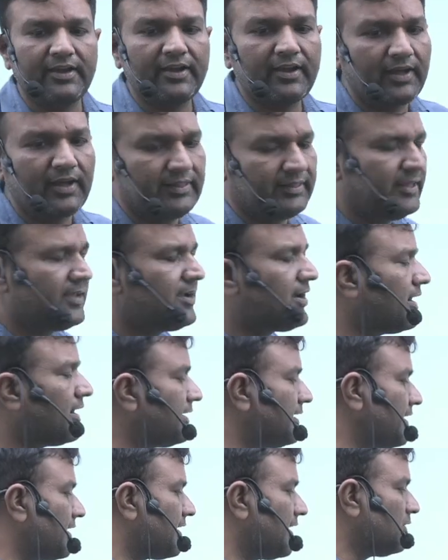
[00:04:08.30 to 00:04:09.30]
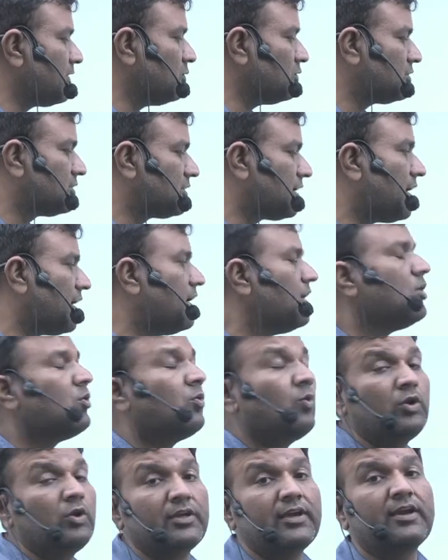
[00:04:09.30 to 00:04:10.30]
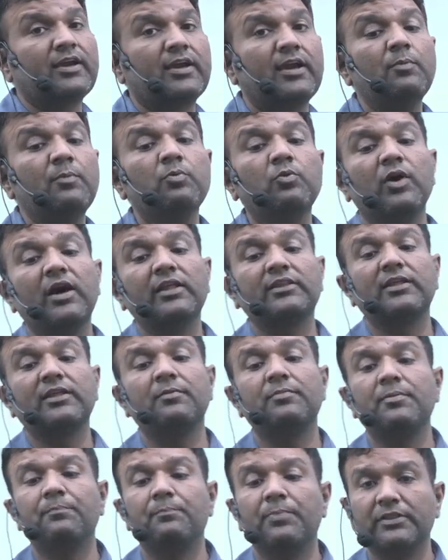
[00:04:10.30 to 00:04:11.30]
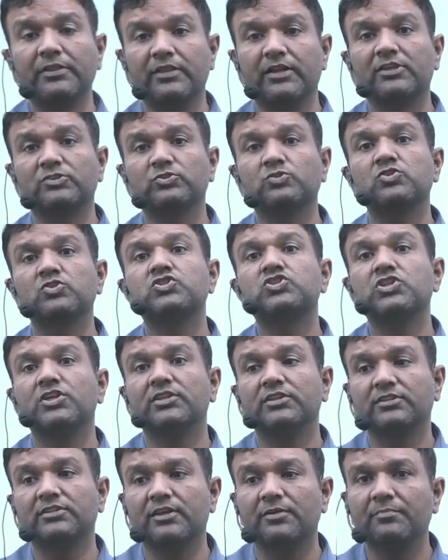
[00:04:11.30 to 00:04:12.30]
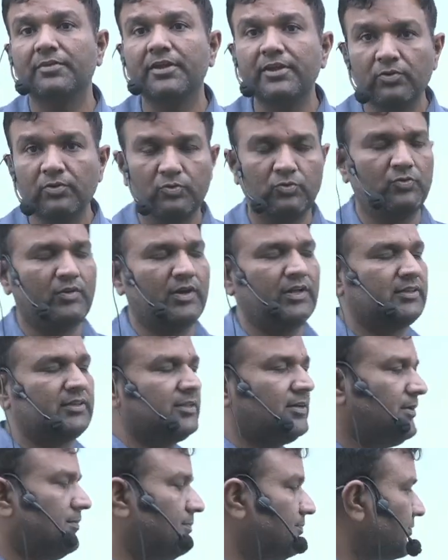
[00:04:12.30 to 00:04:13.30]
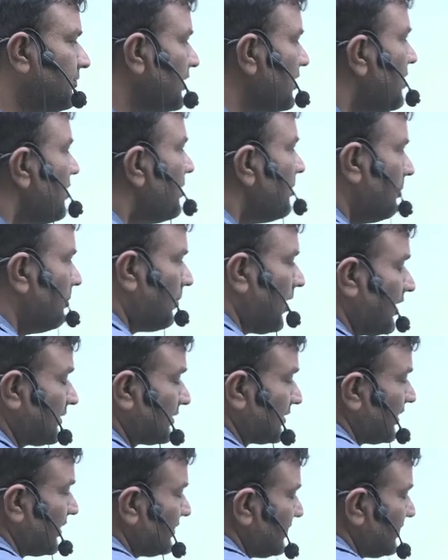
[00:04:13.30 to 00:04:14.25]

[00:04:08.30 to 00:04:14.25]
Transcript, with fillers: हल्दी घाटी का युद्ध था और ये कब हुआ था अभी पंद्रह में हुआ था बात करते